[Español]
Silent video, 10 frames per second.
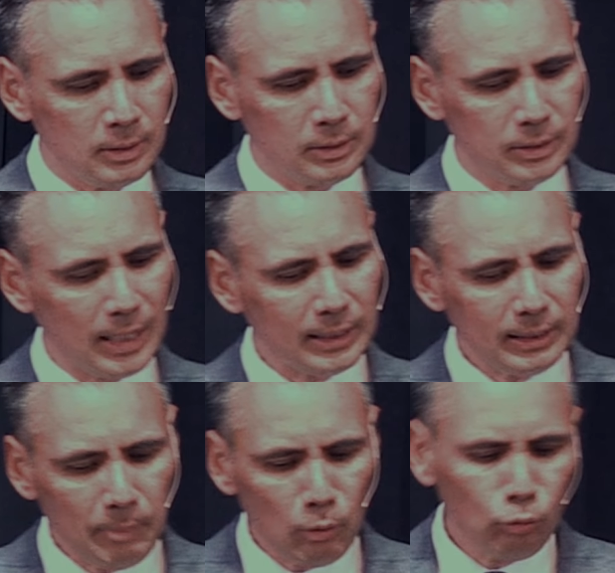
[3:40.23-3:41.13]
Si alguien
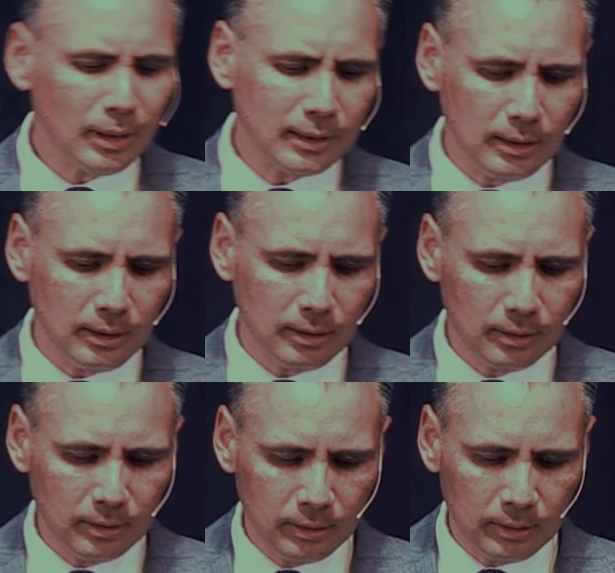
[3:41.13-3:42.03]
te pregunta a ti
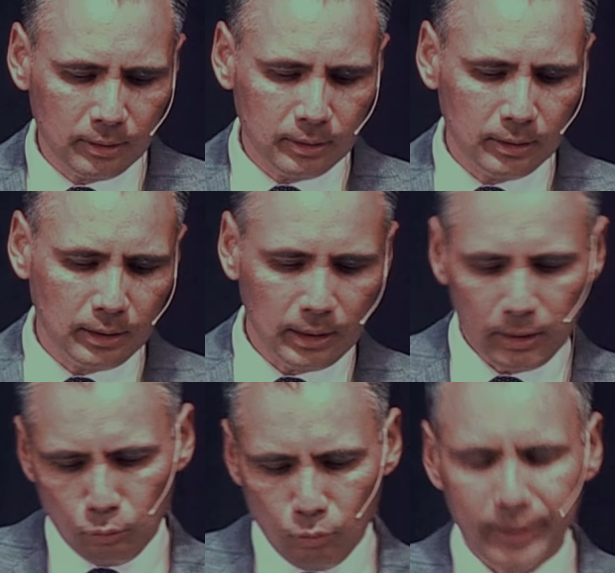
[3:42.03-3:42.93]

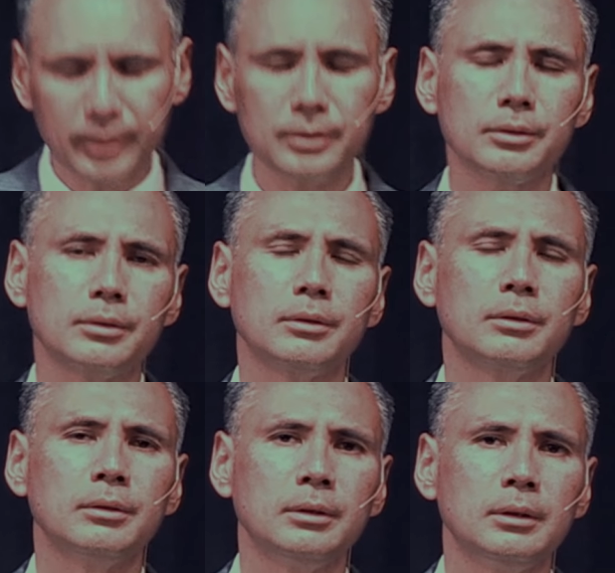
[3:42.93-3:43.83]
quién tú eres,
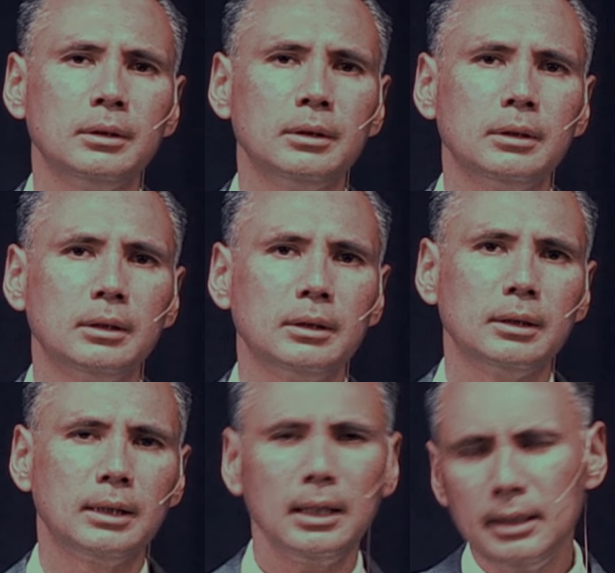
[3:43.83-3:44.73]

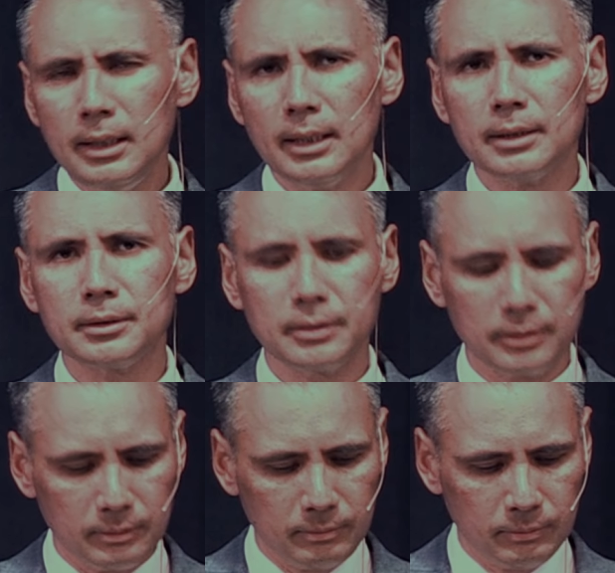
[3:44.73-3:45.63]
¿qué dirías?
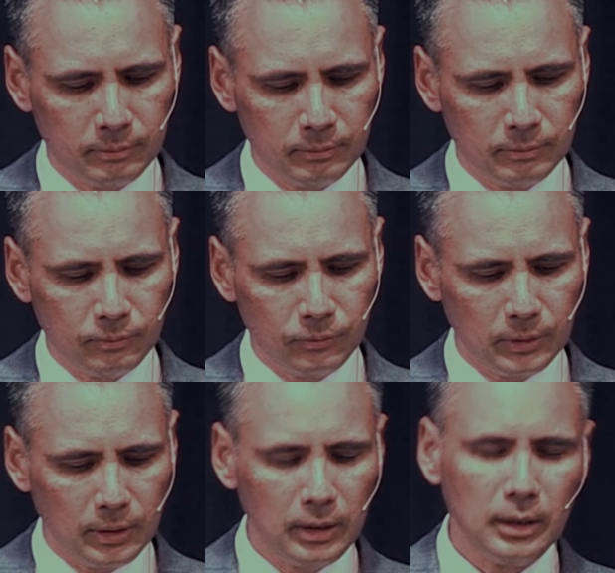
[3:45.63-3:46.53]

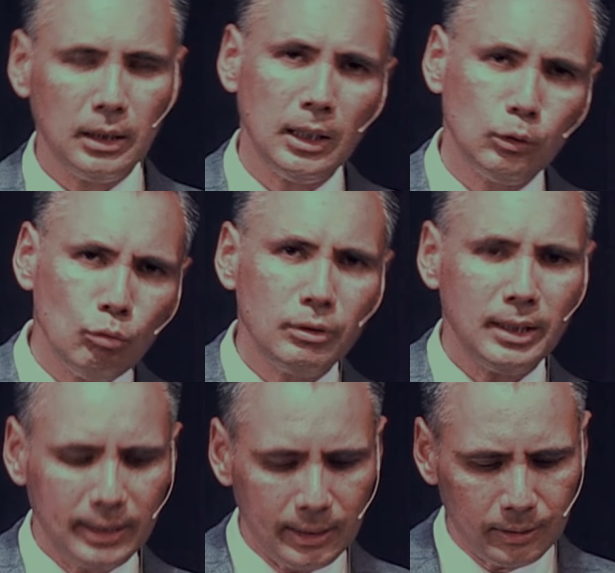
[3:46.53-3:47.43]
¿Y tú
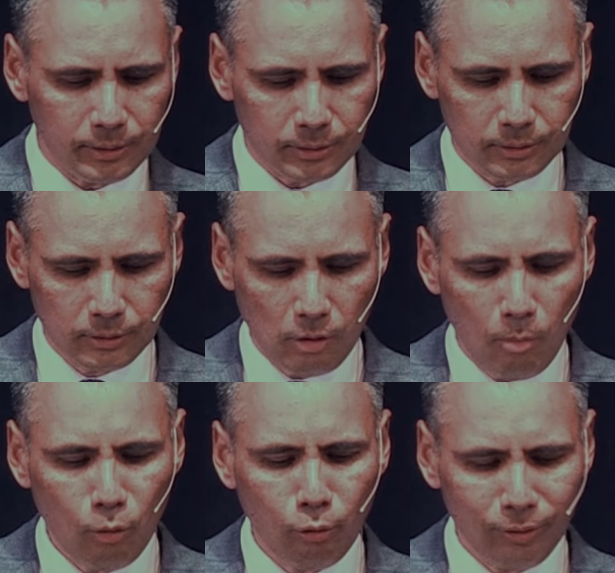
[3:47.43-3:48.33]
quién eres?
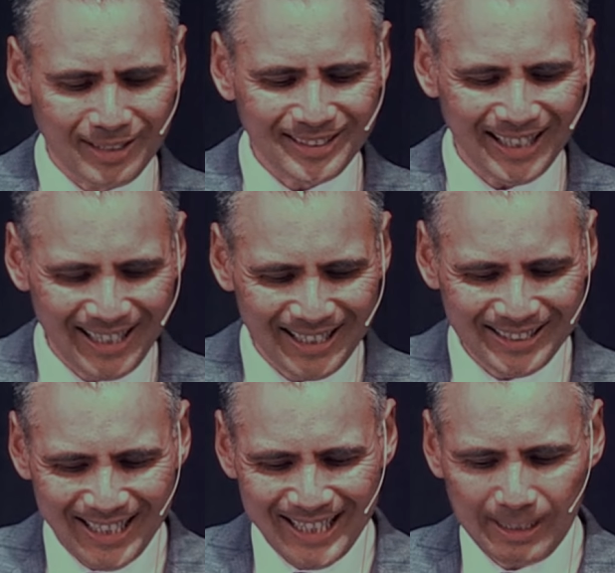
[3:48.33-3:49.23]
¿Cómo
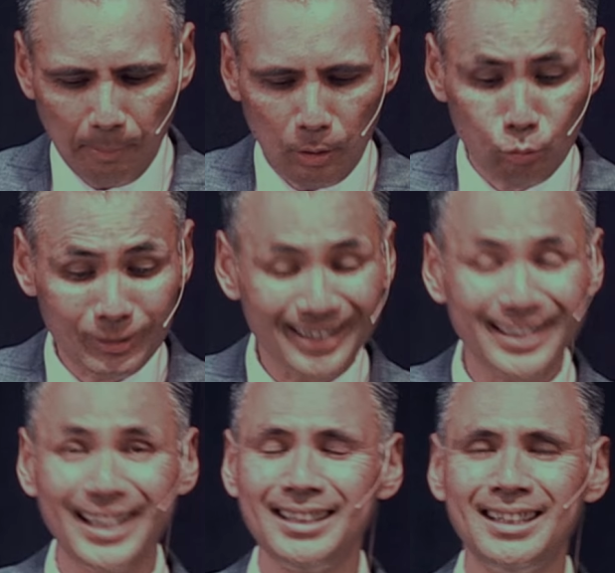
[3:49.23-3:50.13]
contestarías esa pregunta
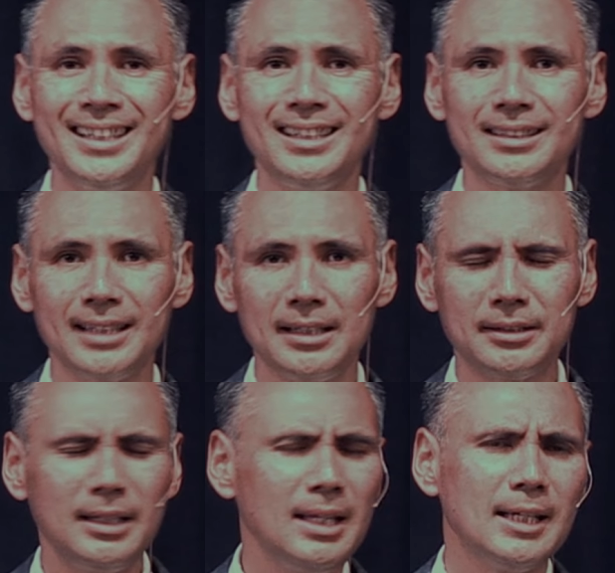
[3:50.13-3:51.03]
tan
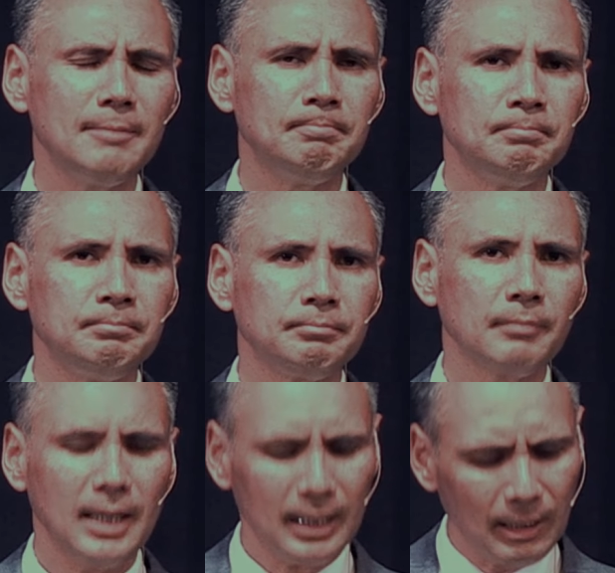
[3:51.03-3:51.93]
sencilla
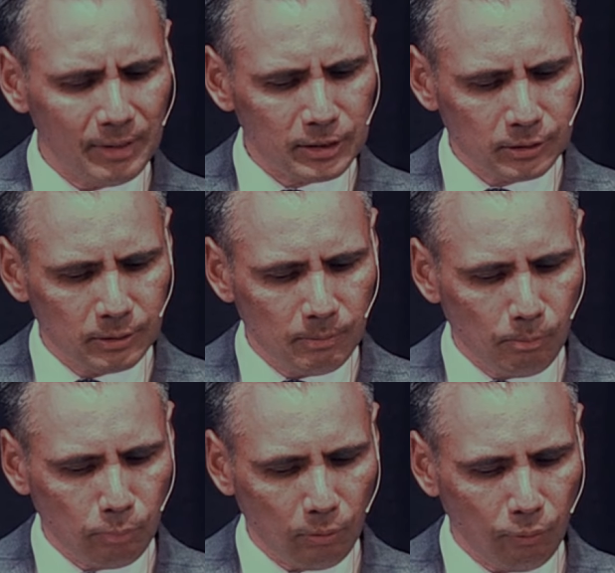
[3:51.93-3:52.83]
y a la vez
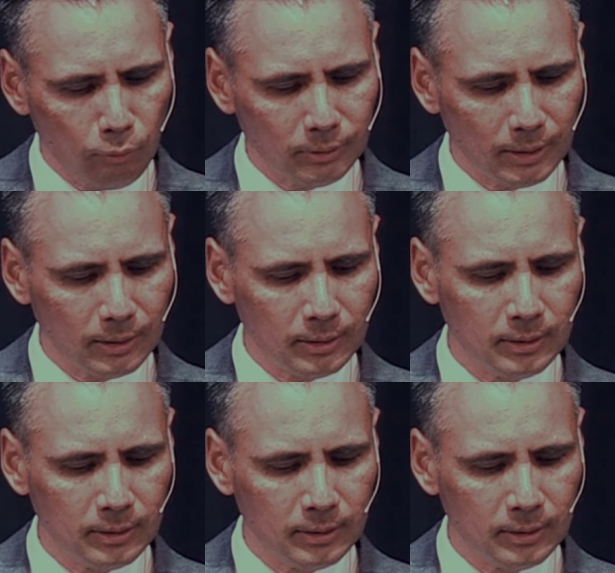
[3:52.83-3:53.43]
profunda?